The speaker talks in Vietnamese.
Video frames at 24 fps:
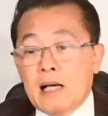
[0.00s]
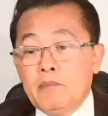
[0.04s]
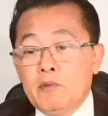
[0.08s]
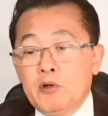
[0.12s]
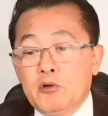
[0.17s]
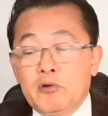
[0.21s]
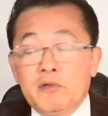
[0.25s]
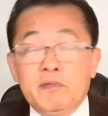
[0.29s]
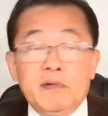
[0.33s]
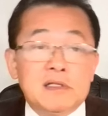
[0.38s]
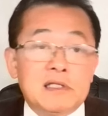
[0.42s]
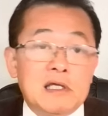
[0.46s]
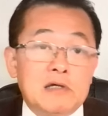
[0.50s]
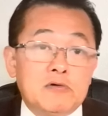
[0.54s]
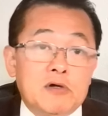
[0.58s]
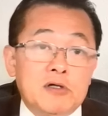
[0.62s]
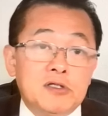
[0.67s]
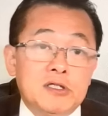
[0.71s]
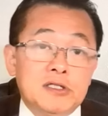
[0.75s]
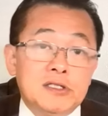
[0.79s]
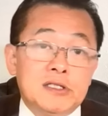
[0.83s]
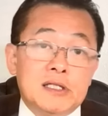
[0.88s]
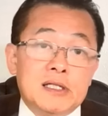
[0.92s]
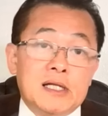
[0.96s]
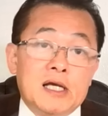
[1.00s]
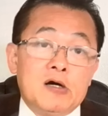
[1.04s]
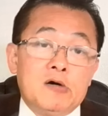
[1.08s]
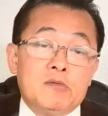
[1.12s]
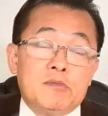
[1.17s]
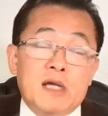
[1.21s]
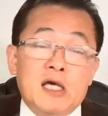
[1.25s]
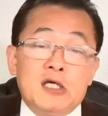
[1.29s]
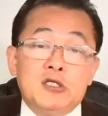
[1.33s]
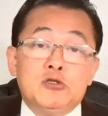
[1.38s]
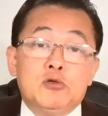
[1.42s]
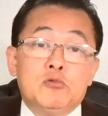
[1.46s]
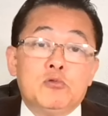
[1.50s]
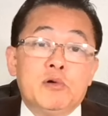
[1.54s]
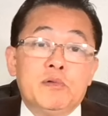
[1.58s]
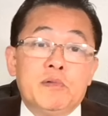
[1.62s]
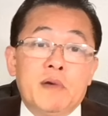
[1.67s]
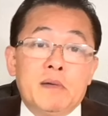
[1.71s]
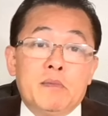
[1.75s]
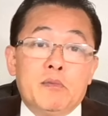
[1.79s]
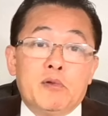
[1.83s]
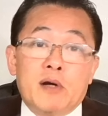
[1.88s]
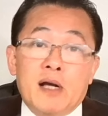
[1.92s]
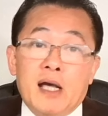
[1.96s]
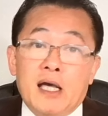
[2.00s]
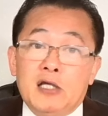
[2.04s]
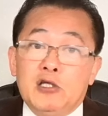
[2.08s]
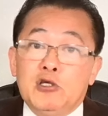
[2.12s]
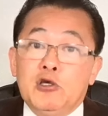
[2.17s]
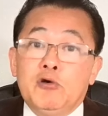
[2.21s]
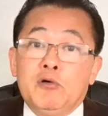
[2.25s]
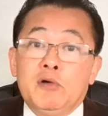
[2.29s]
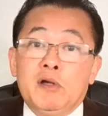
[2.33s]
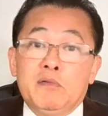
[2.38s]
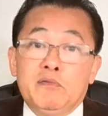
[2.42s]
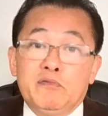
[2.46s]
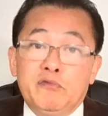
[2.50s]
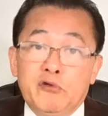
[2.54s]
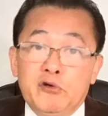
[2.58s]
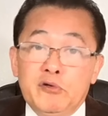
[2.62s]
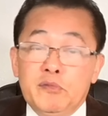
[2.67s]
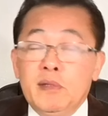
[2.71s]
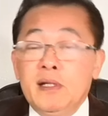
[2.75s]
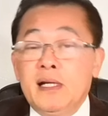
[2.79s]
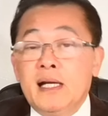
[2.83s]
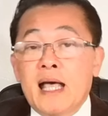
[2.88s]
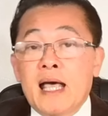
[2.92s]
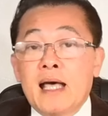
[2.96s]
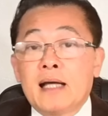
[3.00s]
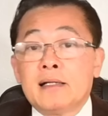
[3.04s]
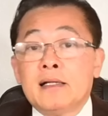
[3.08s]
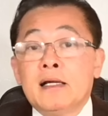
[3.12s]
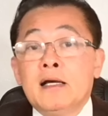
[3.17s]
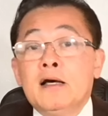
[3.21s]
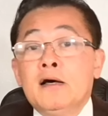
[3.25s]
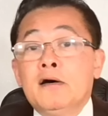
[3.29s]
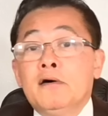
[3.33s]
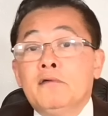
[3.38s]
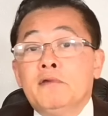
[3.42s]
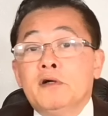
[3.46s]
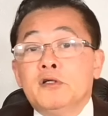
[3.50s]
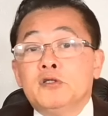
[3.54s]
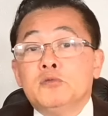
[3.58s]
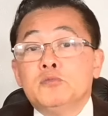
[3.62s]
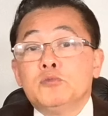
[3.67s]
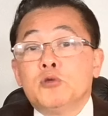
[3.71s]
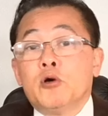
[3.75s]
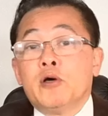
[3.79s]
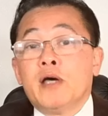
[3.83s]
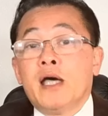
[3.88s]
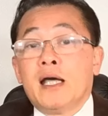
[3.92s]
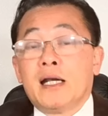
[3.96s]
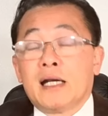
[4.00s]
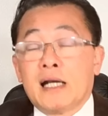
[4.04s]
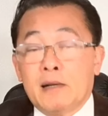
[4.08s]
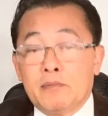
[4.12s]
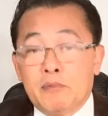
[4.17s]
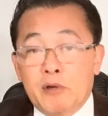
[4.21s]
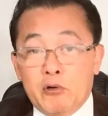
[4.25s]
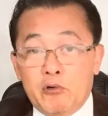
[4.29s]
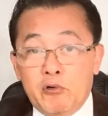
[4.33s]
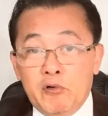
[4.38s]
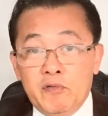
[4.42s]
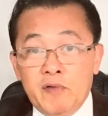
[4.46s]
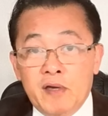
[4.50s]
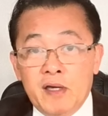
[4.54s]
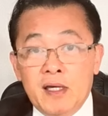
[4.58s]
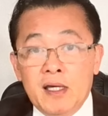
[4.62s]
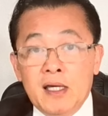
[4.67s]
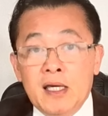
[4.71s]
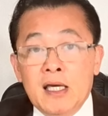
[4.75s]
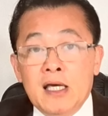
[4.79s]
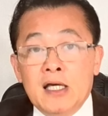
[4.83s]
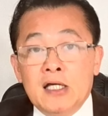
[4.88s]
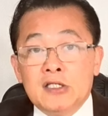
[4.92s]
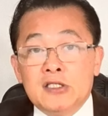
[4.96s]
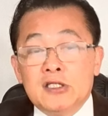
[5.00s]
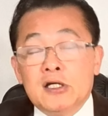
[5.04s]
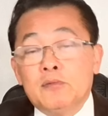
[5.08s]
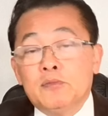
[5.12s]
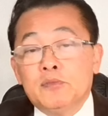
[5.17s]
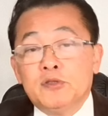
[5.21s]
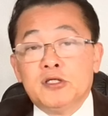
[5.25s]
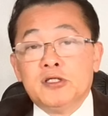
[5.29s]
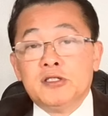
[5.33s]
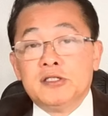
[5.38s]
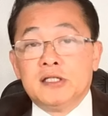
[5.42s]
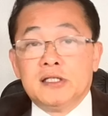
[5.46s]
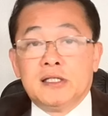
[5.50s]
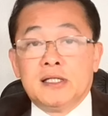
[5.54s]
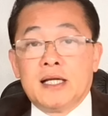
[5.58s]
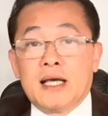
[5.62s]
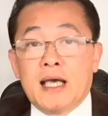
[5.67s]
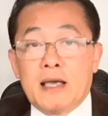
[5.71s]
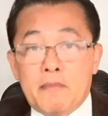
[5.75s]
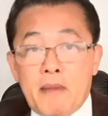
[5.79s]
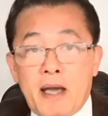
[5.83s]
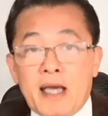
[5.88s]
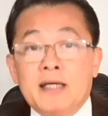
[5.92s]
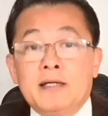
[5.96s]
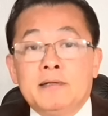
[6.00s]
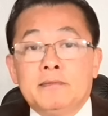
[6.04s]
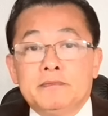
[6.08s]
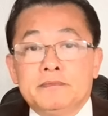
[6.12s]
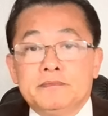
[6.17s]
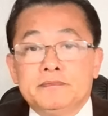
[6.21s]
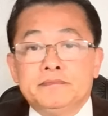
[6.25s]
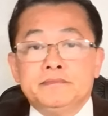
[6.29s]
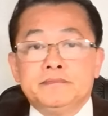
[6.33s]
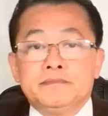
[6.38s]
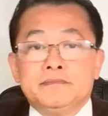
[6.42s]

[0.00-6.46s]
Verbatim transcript: Cảm ơn quý vị theo dõi chương trình ngày hôm nay. Chúc quý vị một ngày nhiều niềm vui bình an và chúng tôi hẹn gặp lại quý vị trong chương trình ngày mai